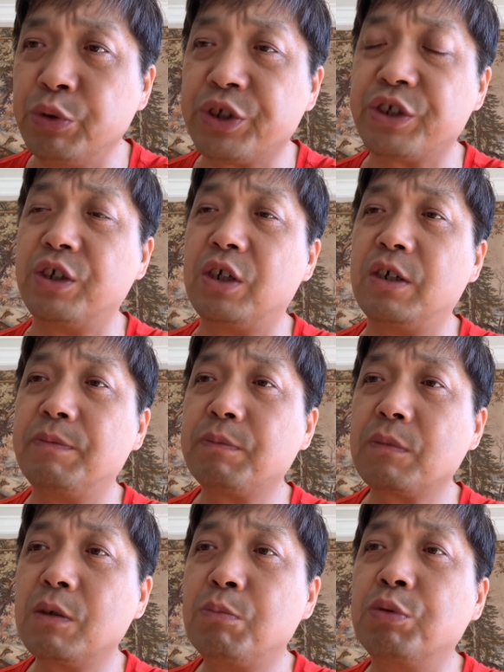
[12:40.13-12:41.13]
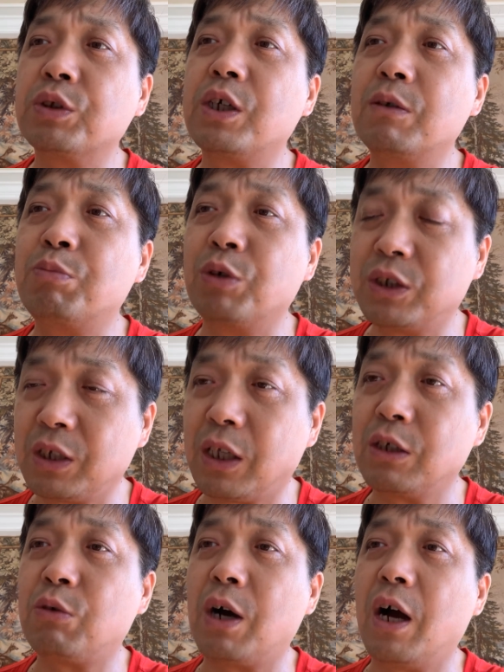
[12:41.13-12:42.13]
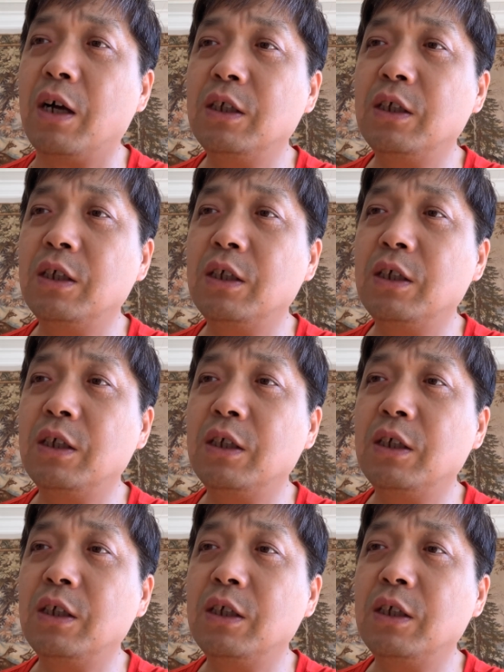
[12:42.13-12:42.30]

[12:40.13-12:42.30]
师不听薄熙来的话，